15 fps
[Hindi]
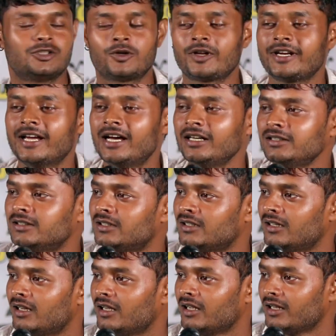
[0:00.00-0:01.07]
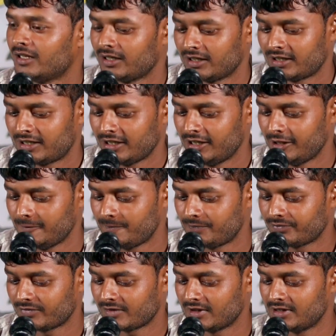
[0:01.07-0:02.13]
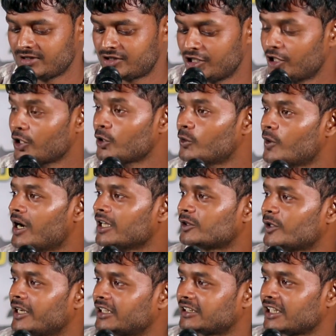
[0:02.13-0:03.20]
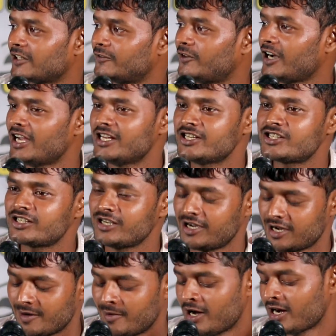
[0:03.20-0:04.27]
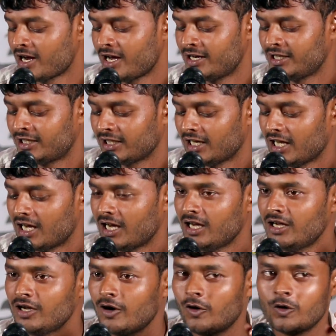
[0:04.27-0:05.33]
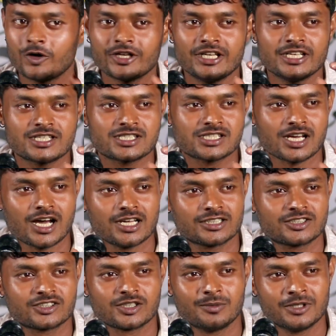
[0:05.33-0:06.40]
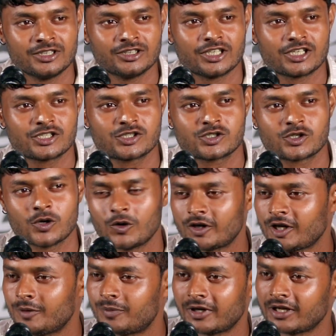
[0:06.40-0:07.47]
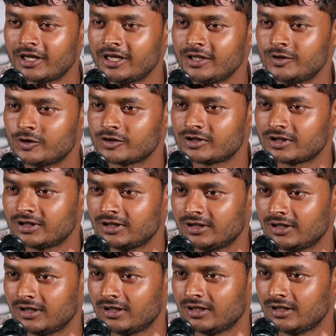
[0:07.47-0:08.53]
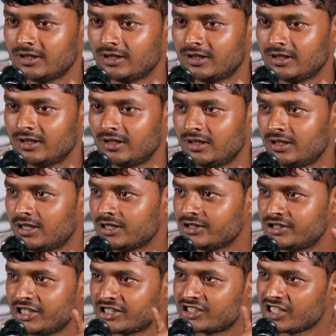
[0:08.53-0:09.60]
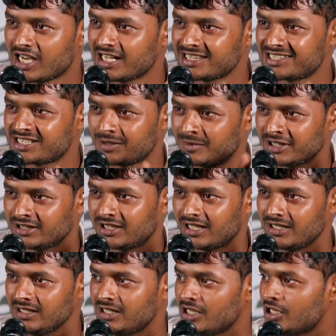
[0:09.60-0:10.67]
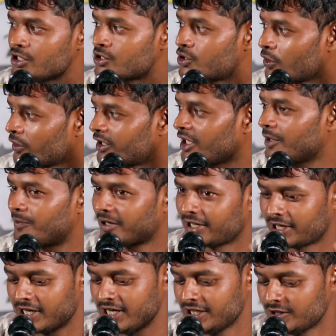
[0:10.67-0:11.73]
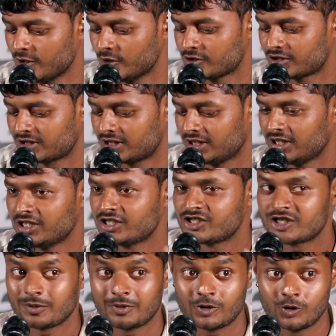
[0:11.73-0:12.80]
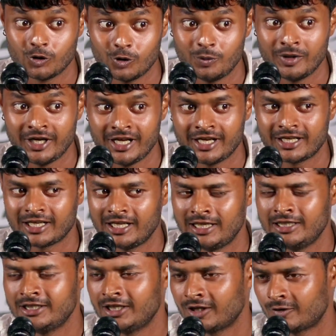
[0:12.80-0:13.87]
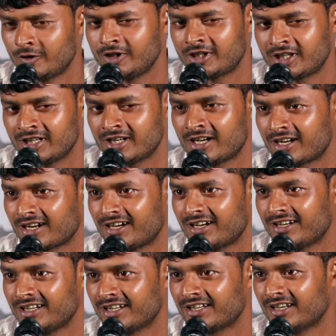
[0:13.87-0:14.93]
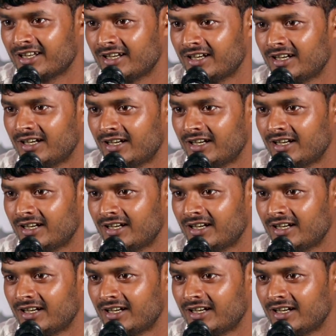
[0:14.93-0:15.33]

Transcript: शुक्रिया कि जिक्र हुआ तो एक तरफा इश्क हमारा निकला और ये सात समंदर छोटे पड़ गए दोस्त ये सात समंदर छोटे पड़ गए दोस्त जब डूबने के लिए कोई किनारा निकला